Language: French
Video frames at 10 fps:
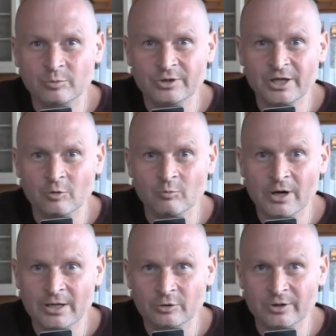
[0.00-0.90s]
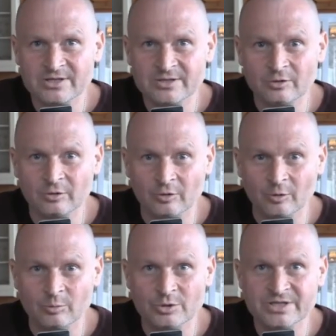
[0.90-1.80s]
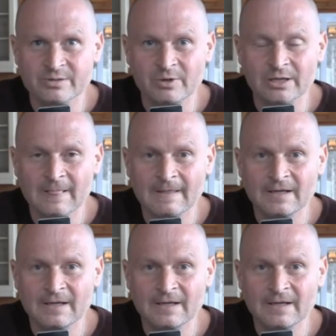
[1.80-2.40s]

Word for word: vous prenez le moins de risques euh, possible.